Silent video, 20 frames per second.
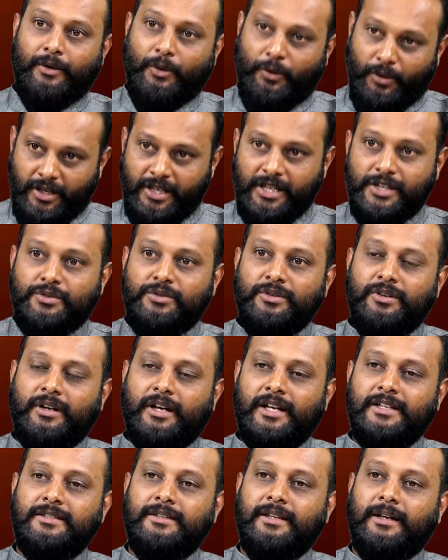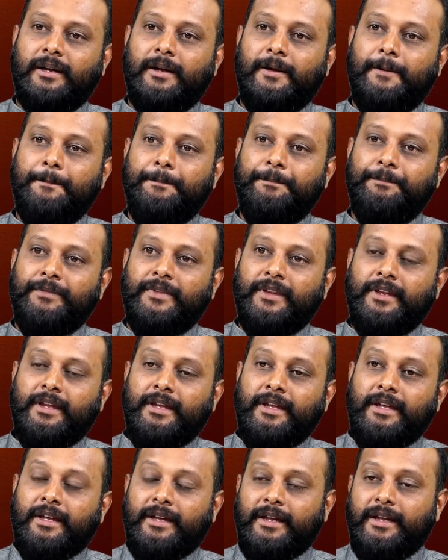కొని తెచ్చుకుంటున్నాం ఖచ్చితంగా
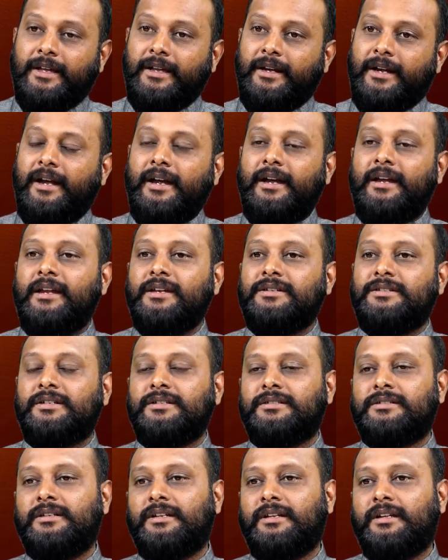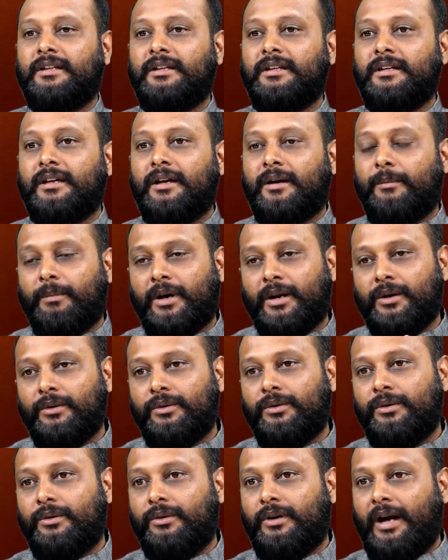ఈ రేడియేషన్స్ని మనం
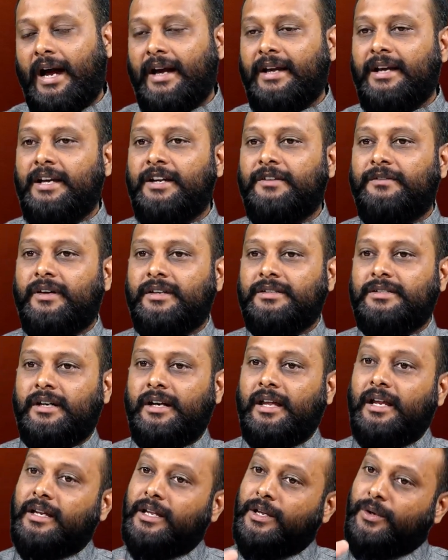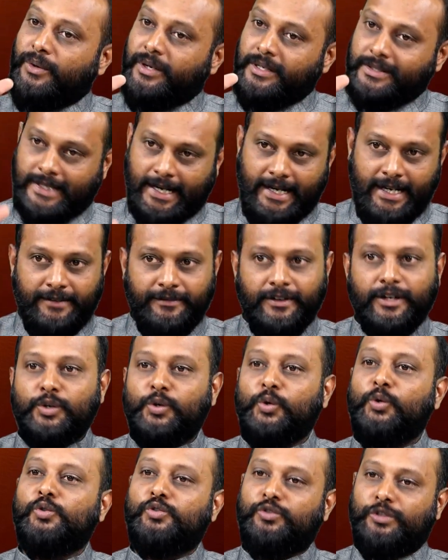ఐడెంటిఫై చేయడానికి కొన్ని సైంటిఫిక్
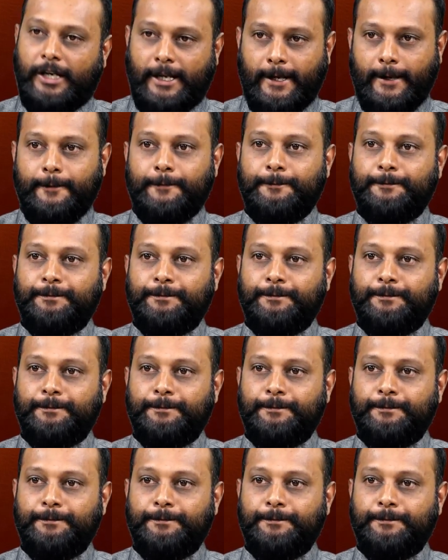టూల్స్ ఉన్నాయి